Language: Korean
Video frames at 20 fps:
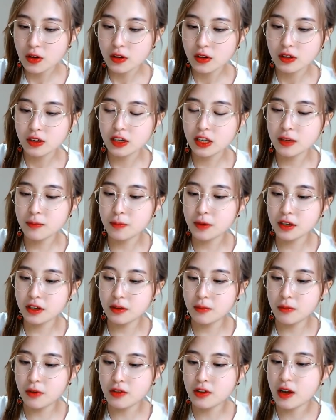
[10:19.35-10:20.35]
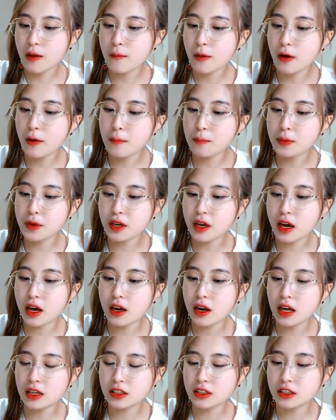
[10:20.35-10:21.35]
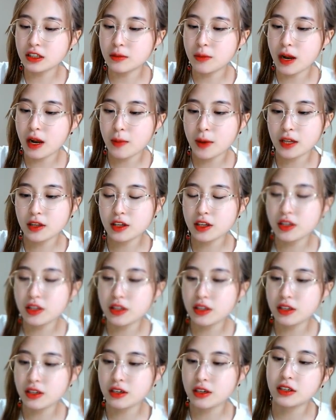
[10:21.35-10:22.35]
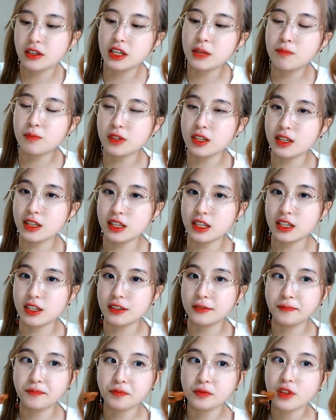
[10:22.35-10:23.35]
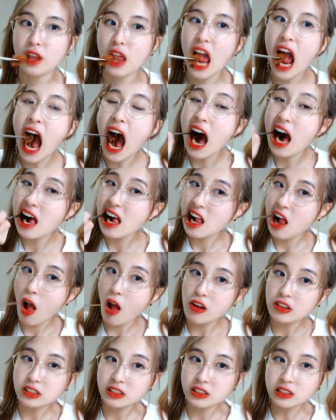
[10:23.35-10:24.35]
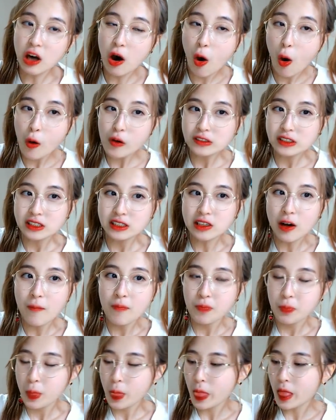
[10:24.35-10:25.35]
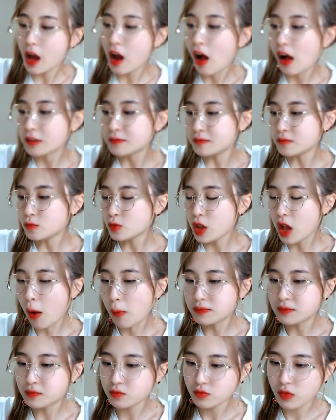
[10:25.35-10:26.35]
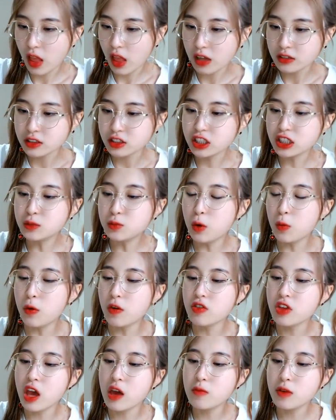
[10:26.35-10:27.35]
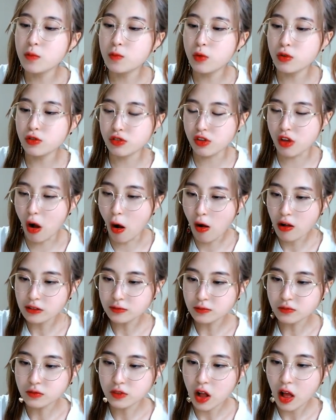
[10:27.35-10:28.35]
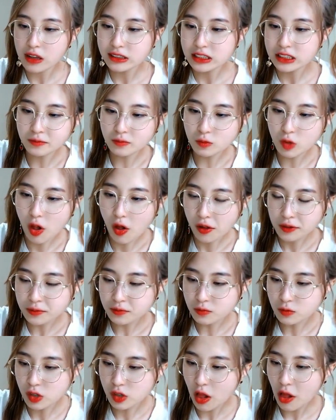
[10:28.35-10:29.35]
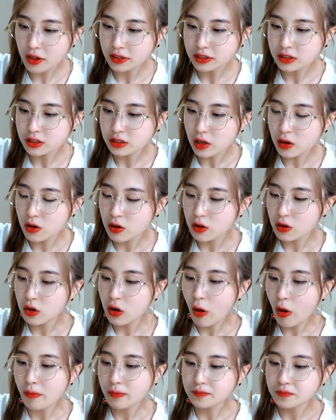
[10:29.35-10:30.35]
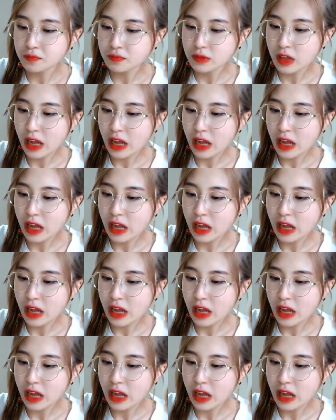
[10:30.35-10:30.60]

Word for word: 립 이름 뭐냐면 삐아 라스트 벨벳 틴트 미리 틴트. 얘기하는데 트름 할 거면 뒤돌아서 해라 짬 시가 15번 예민 보스야 내가 트름 할때 많을 테니까 귀 막을래